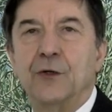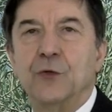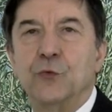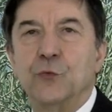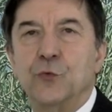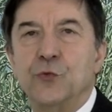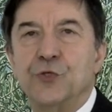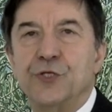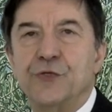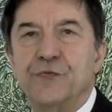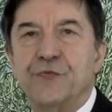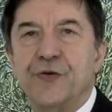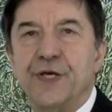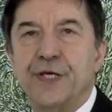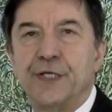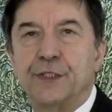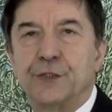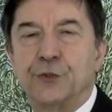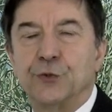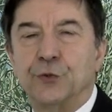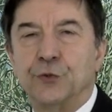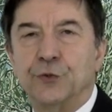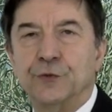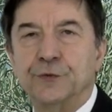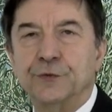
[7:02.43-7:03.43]

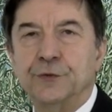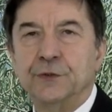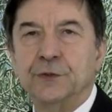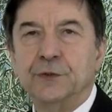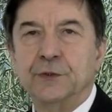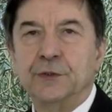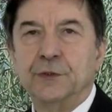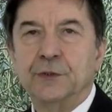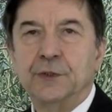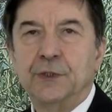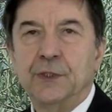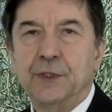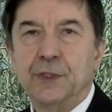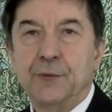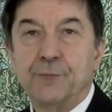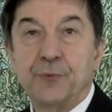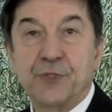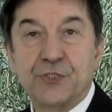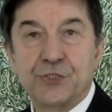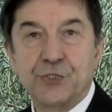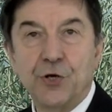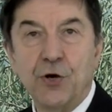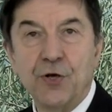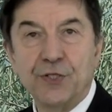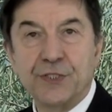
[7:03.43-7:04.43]
oliveto,
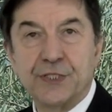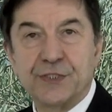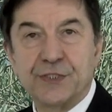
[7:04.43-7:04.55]
perciò è